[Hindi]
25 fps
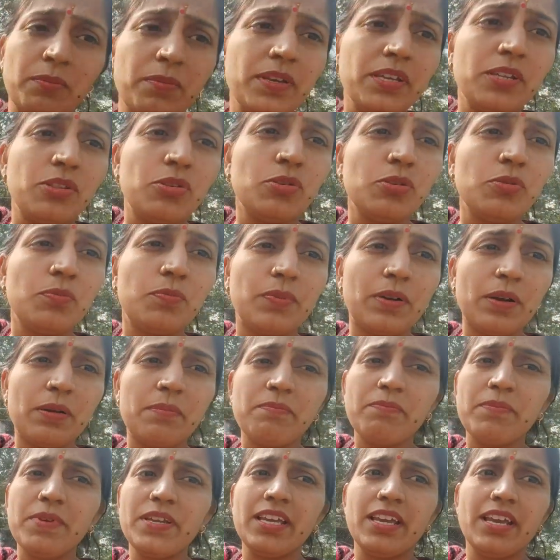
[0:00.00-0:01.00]
अभी धूप
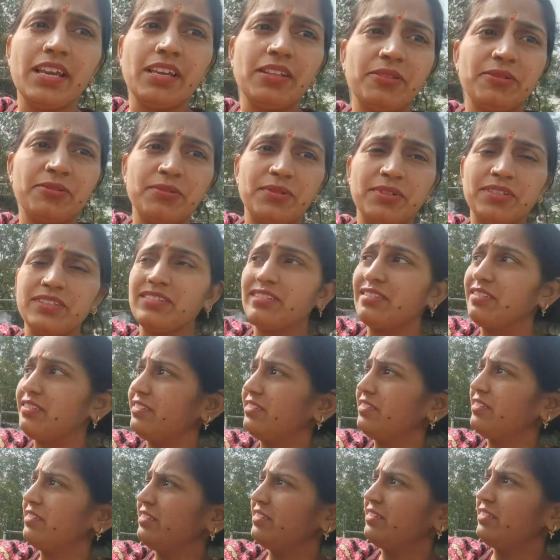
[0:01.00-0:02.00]
कम भी है थोड़ी सी
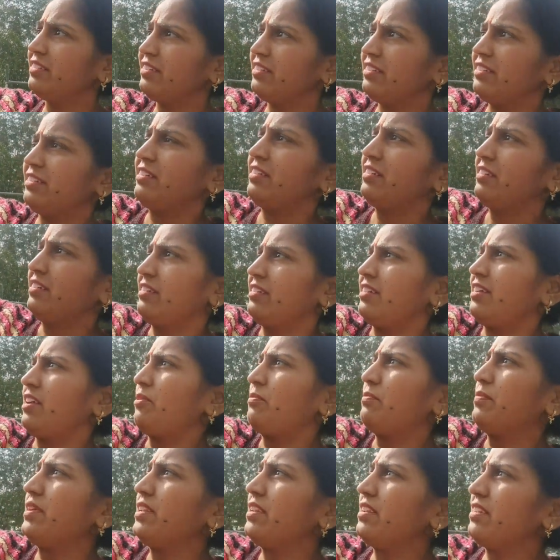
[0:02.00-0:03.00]

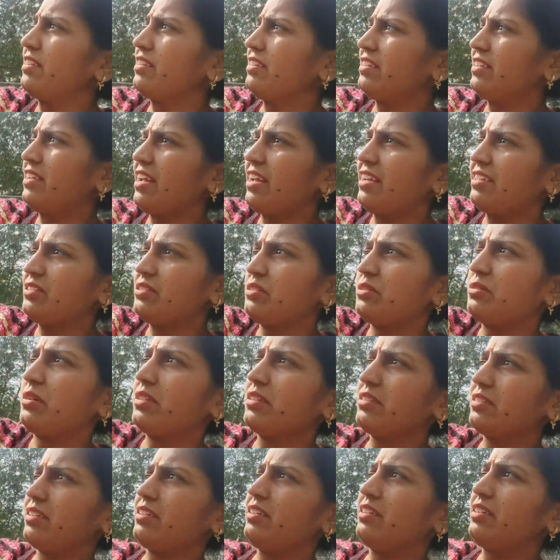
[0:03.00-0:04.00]
अभी निकली आज
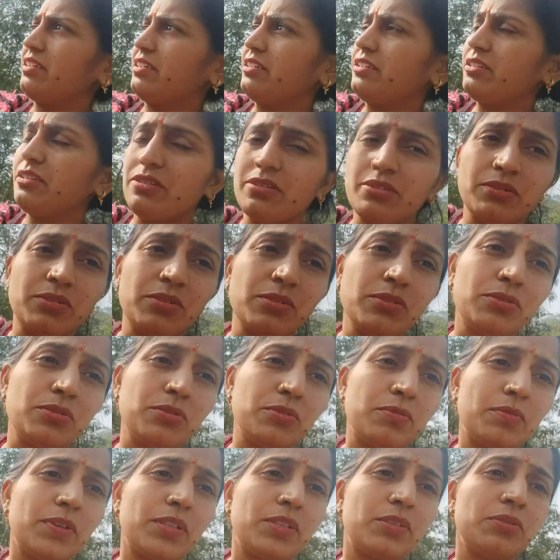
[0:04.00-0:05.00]
थोड़ा सा लेट है क्योंकि
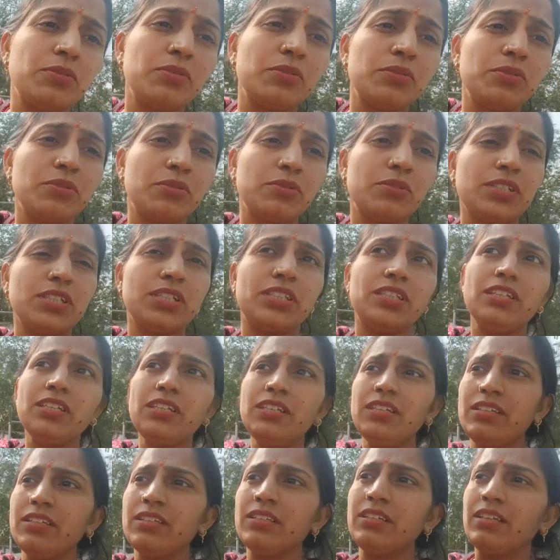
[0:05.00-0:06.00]
सुबह धुंध हो गई थी
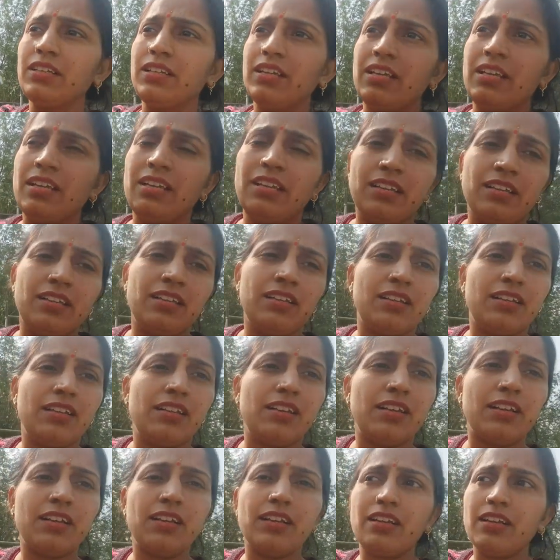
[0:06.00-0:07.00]

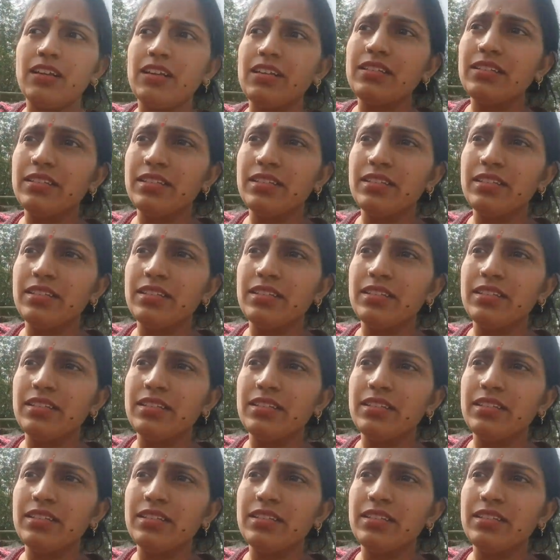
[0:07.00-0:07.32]
अगर नहीं